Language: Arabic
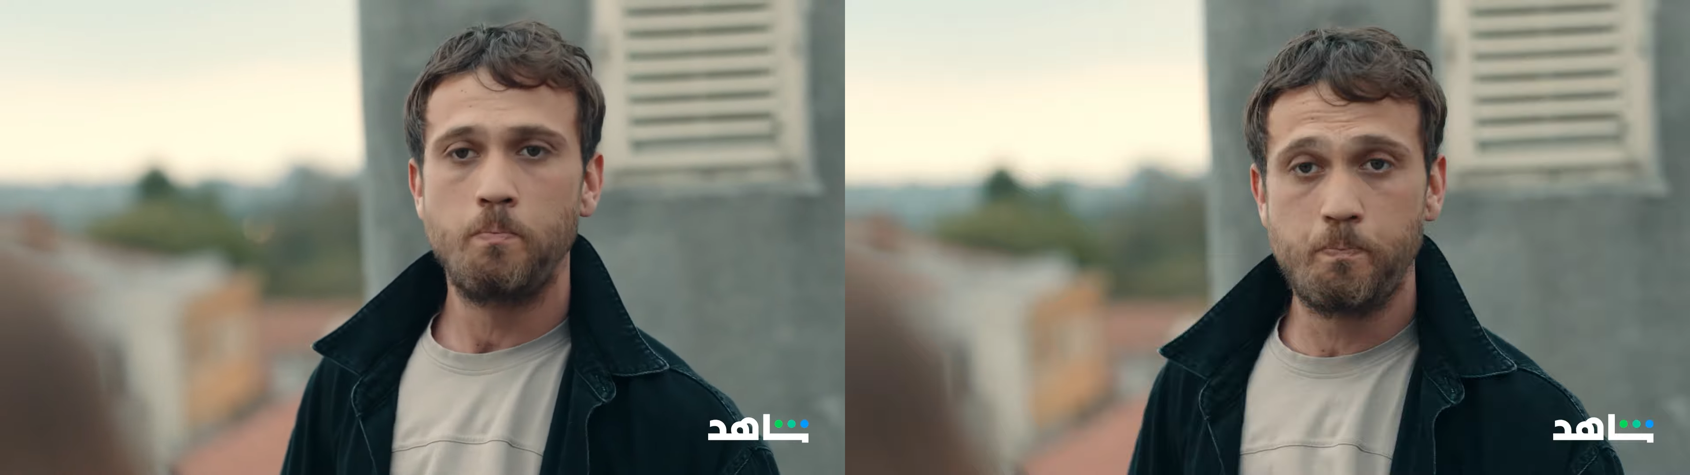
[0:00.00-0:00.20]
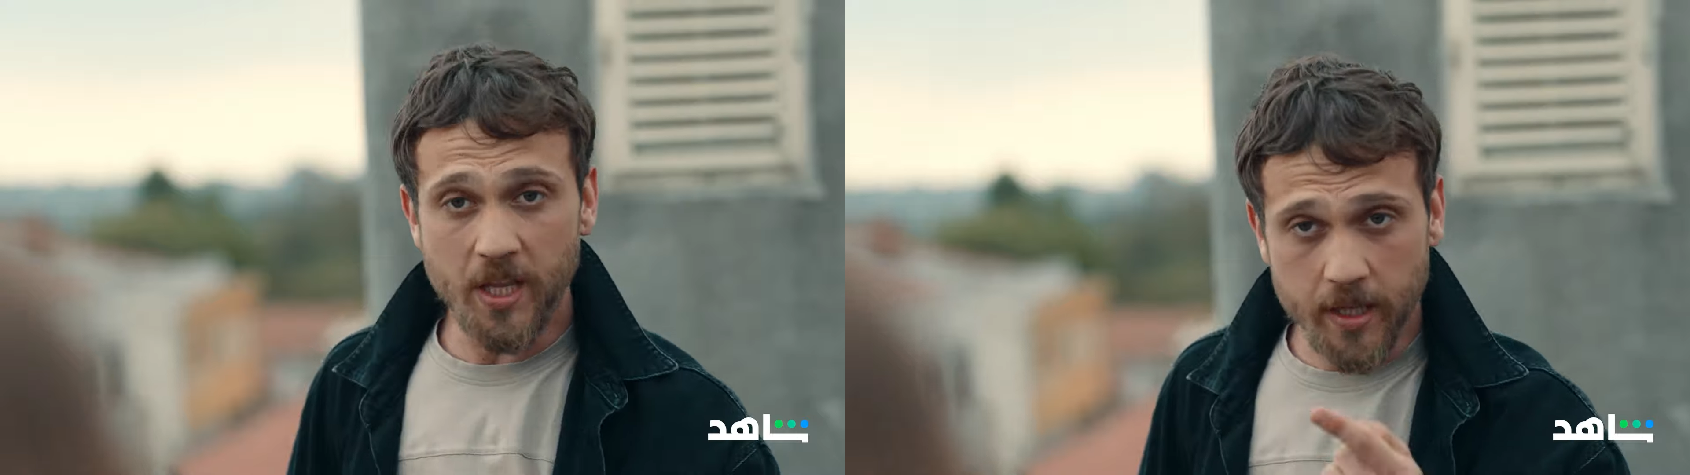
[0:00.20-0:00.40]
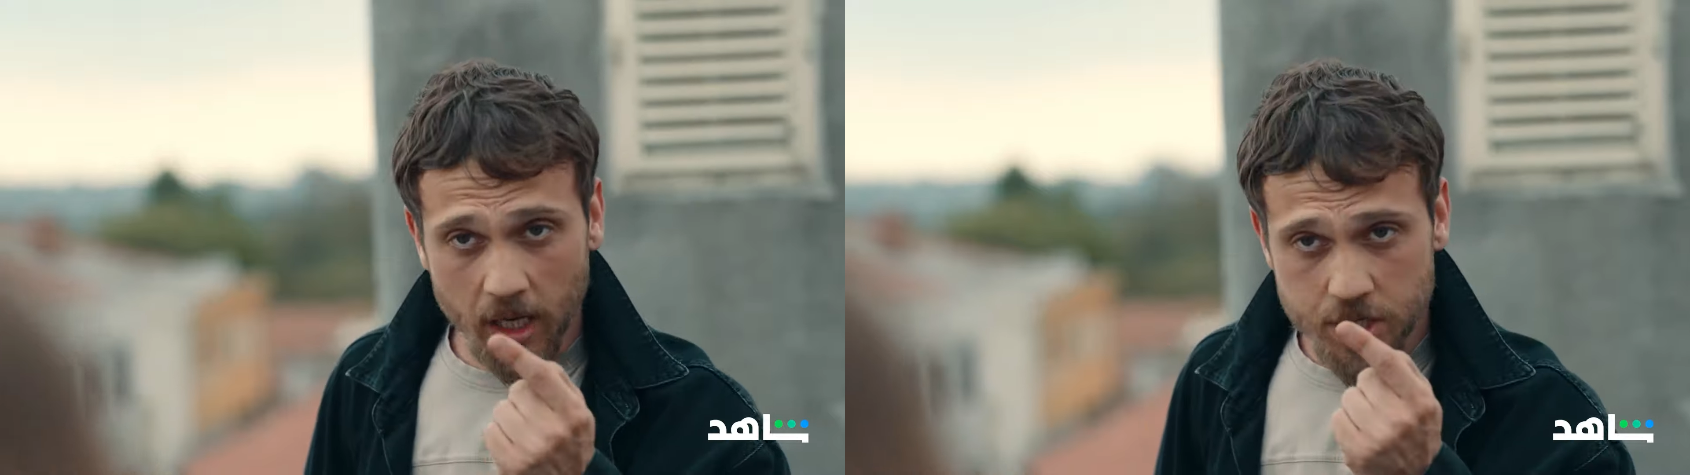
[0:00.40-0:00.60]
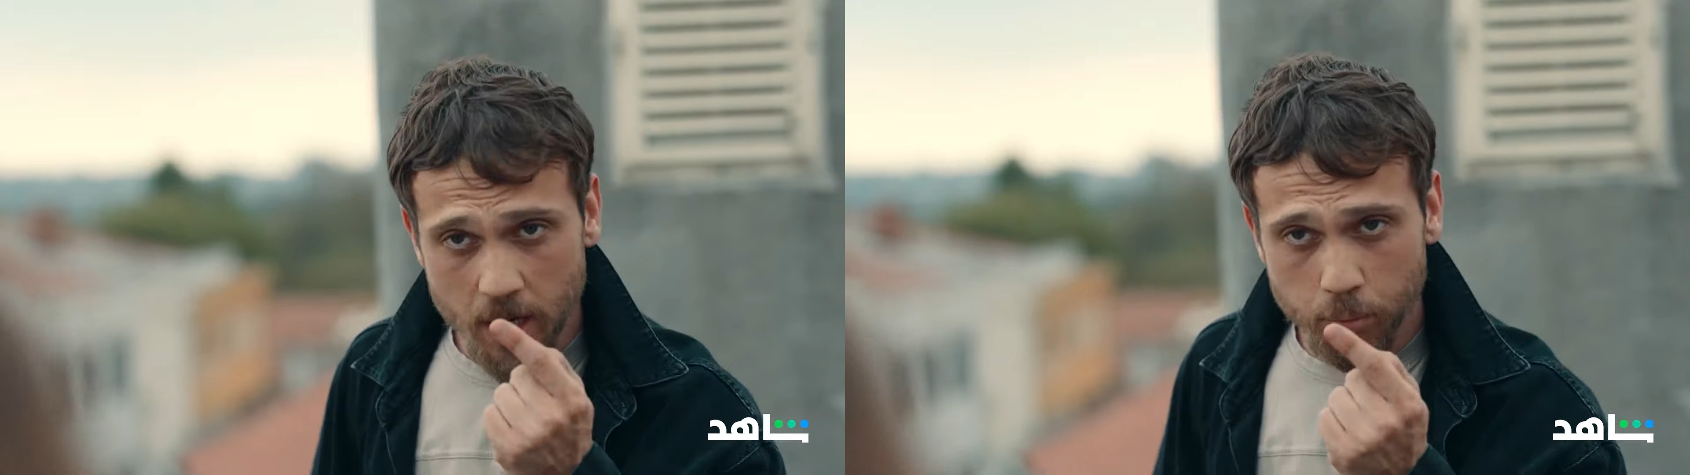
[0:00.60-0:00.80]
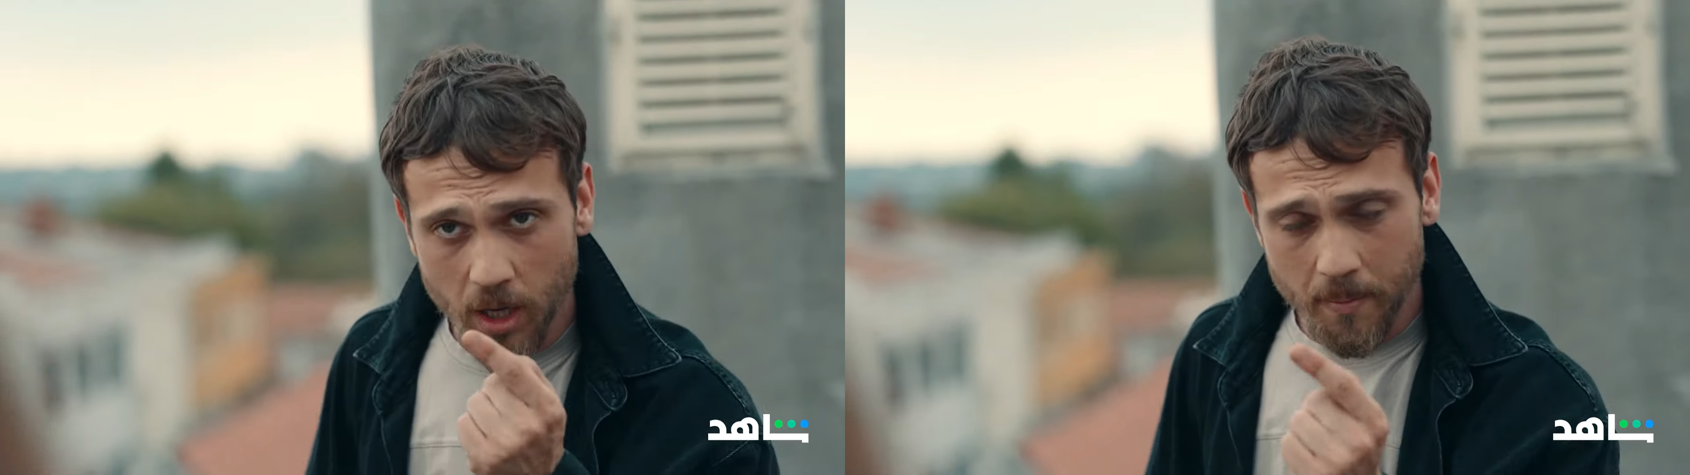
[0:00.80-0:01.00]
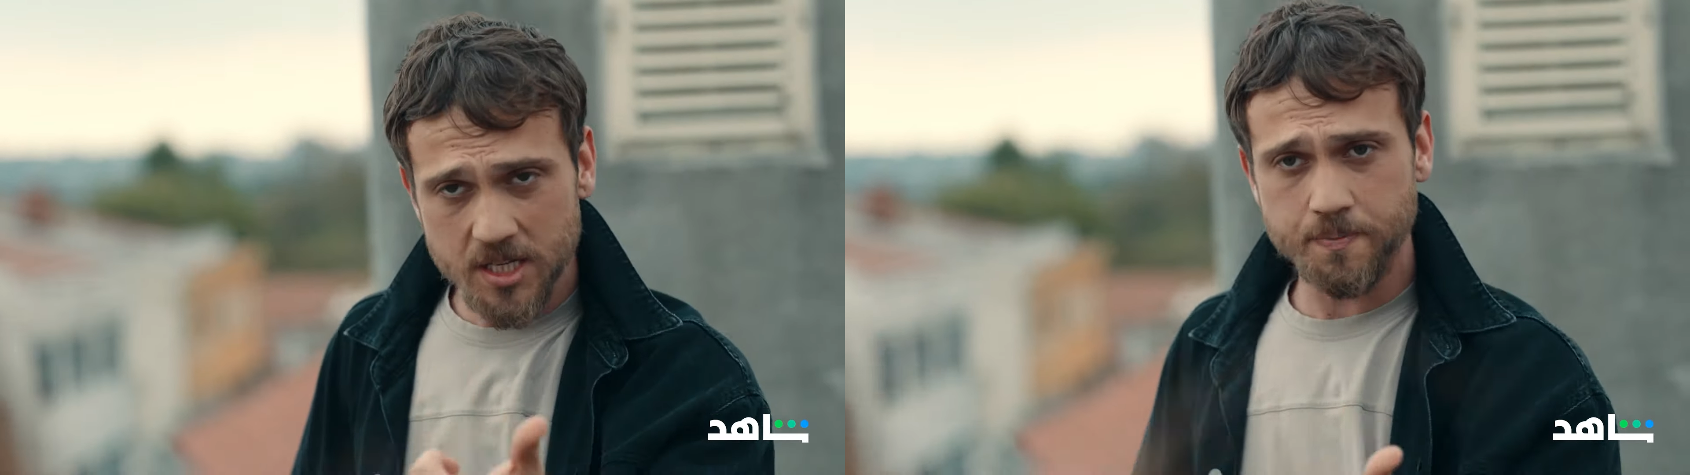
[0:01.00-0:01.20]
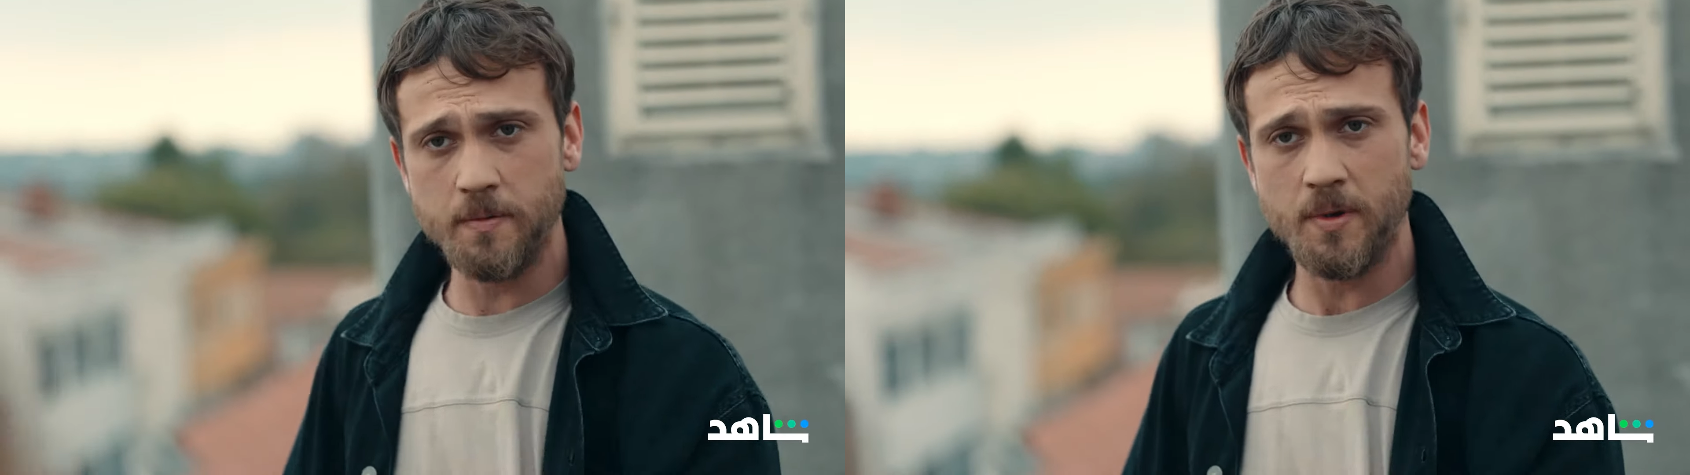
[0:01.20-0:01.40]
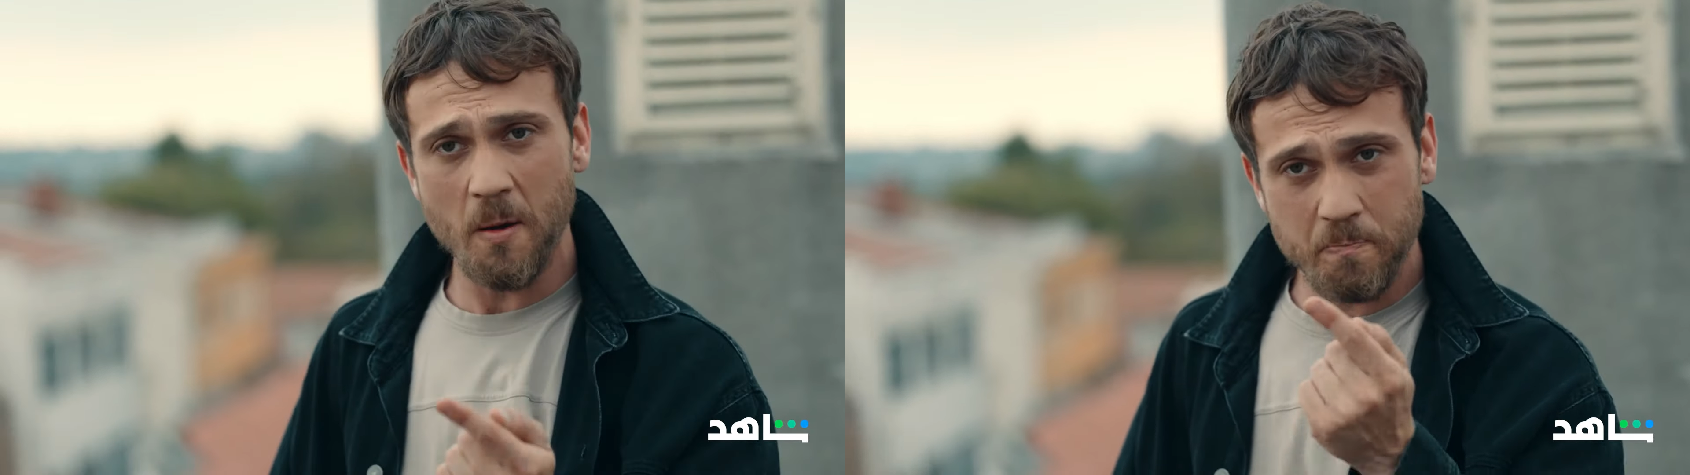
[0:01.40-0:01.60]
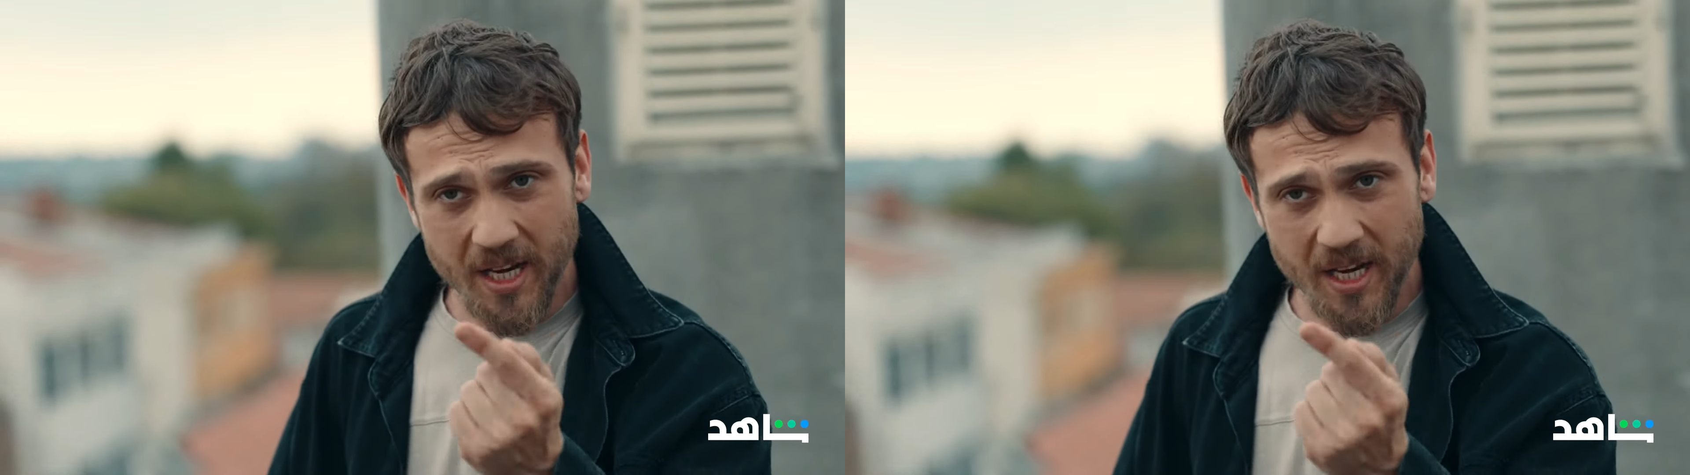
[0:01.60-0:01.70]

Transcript: شهر بكامله يا تيسي وما